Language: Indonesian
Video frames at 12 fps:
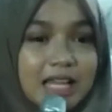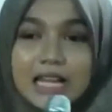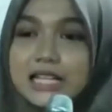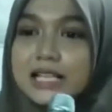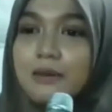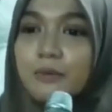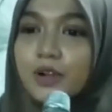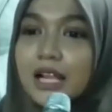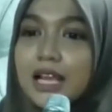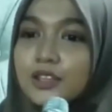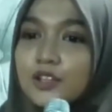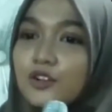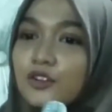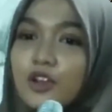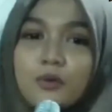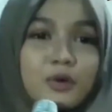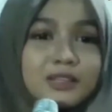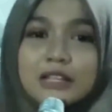Naik sampun ngantuk
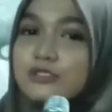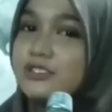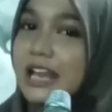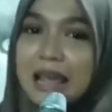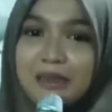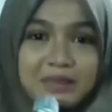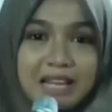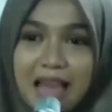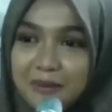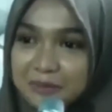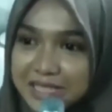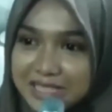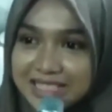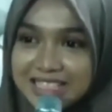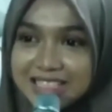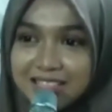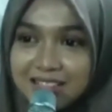kula boten usah lami-lami